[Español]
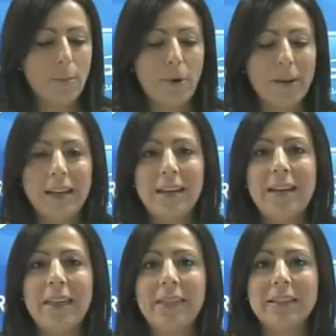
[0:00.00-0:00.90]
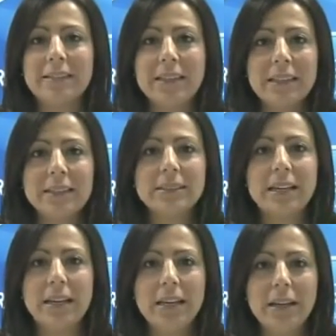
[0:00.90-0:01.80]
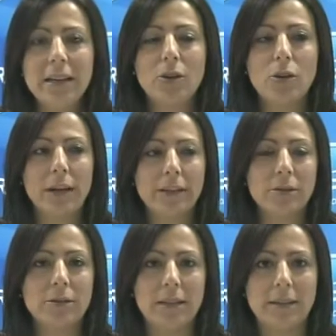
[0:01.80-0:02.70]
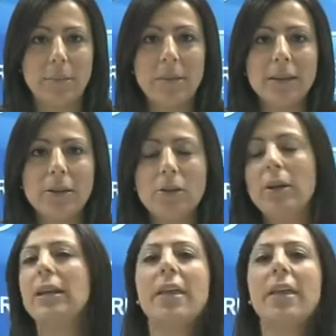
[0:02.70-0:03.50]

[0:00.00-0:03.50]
porque necesitan seguir con estos tratamientos y